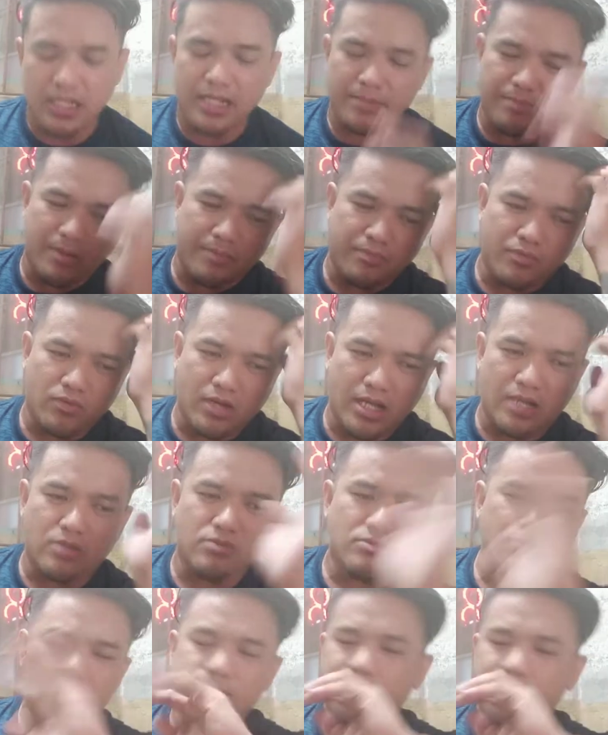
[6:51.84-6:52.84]
iba po
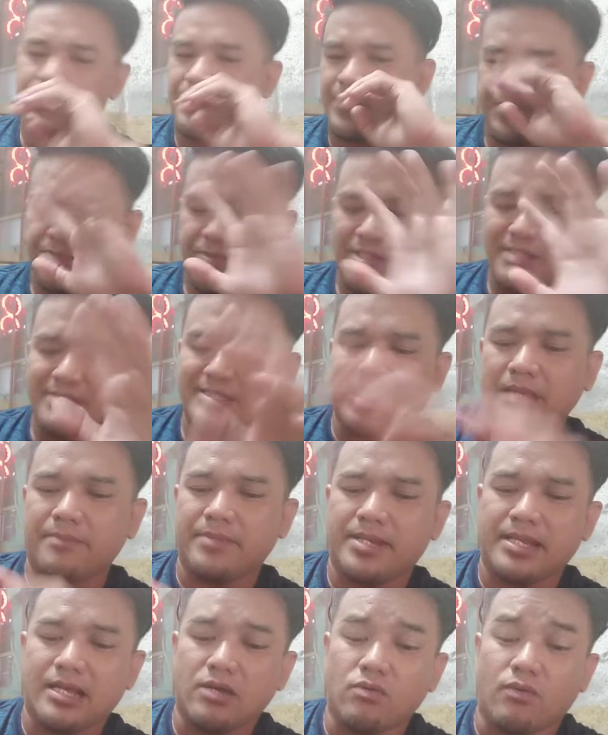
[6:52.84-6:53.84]
ang
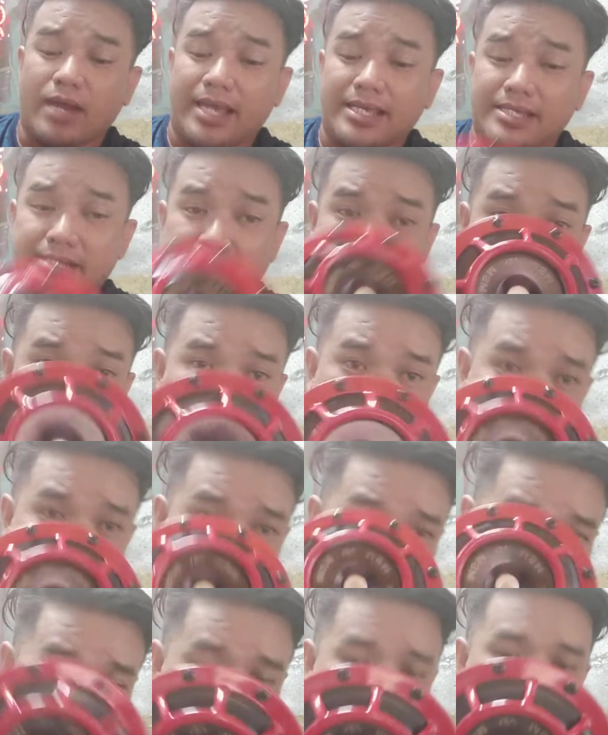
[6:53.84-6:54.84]
sistema ng wiring
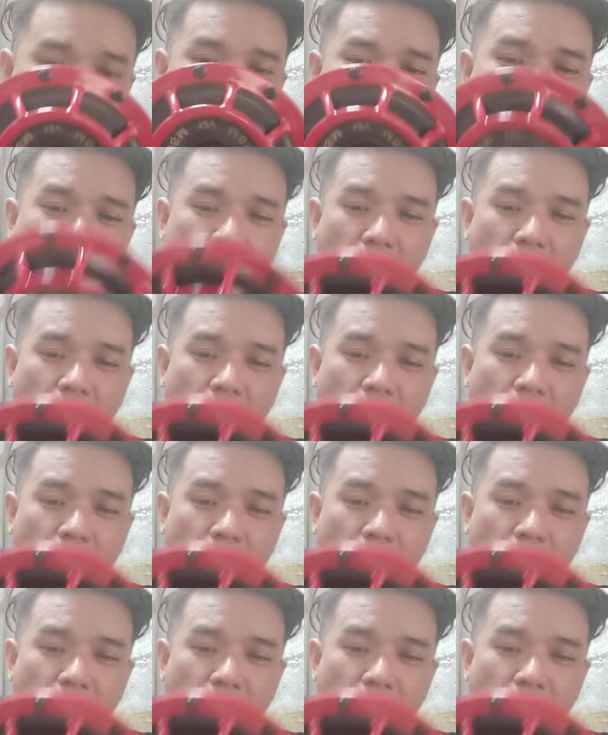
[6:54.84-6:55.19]
lang.